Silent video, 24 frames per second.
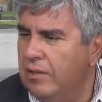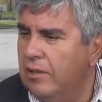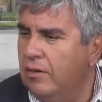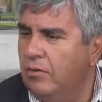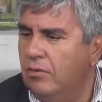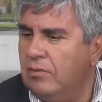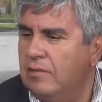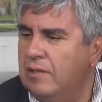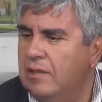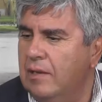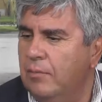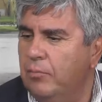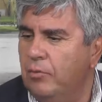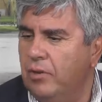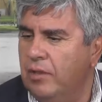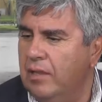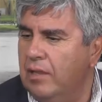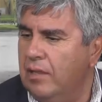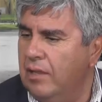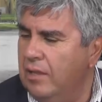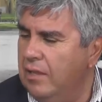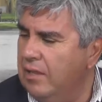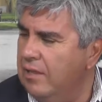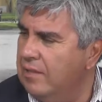por ende, no se le
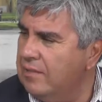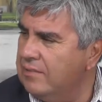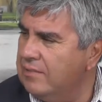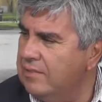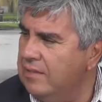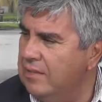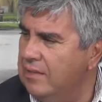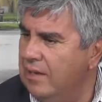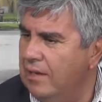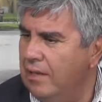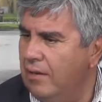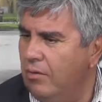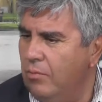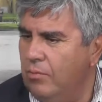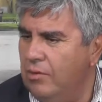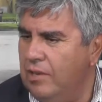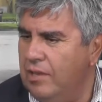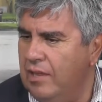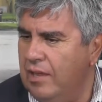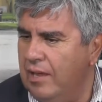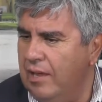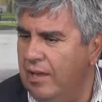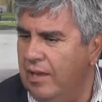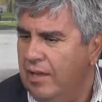puede decir a la
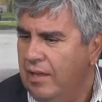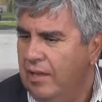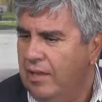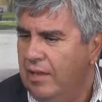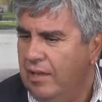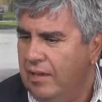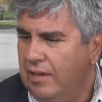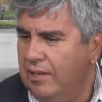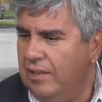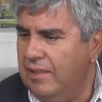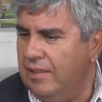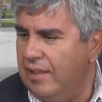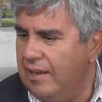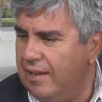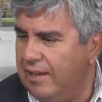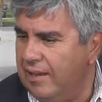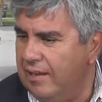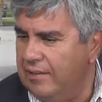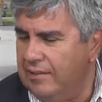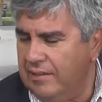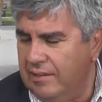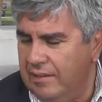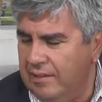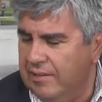comunidad, ni,
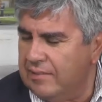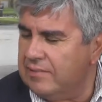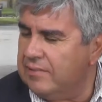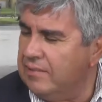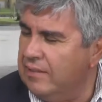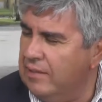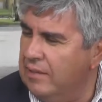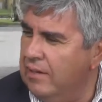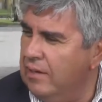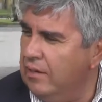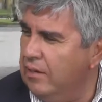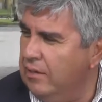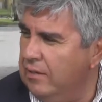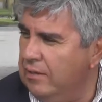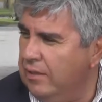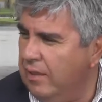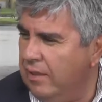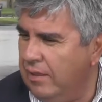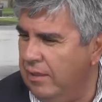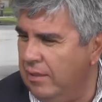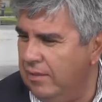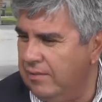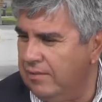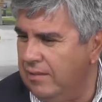decir,
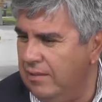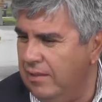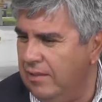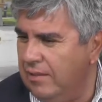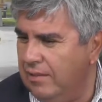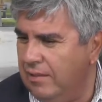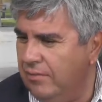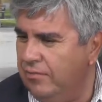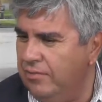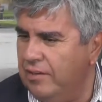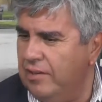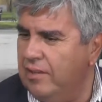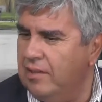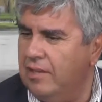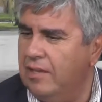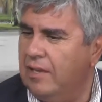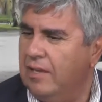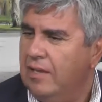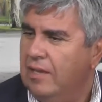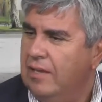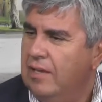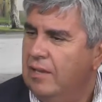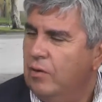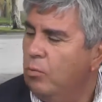ni decir en
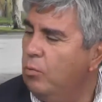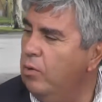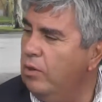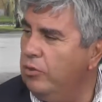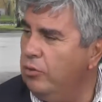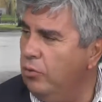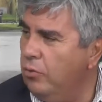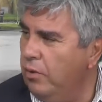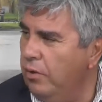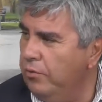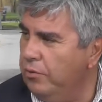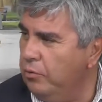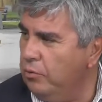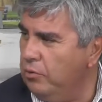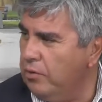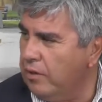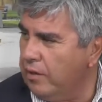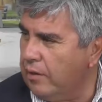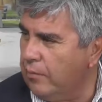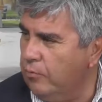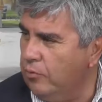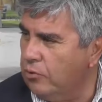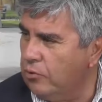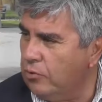definitiva cuándo va a haber
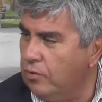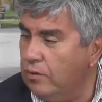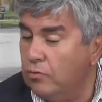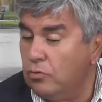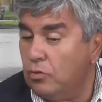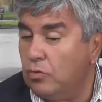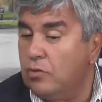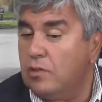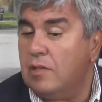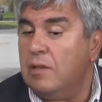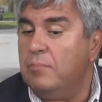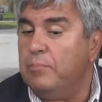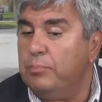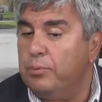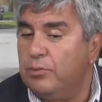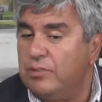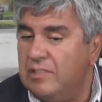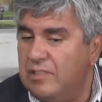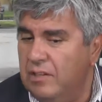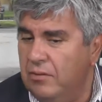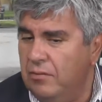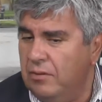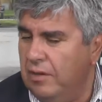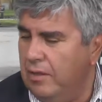un terremoto. Eso es
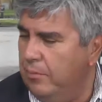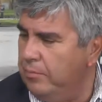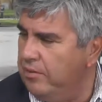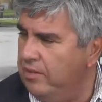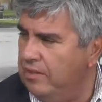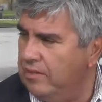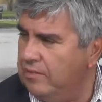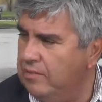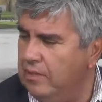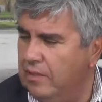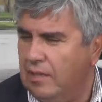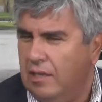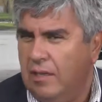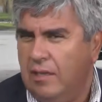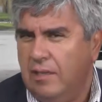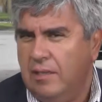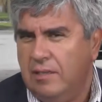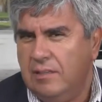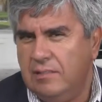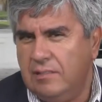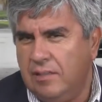imposible de predecir.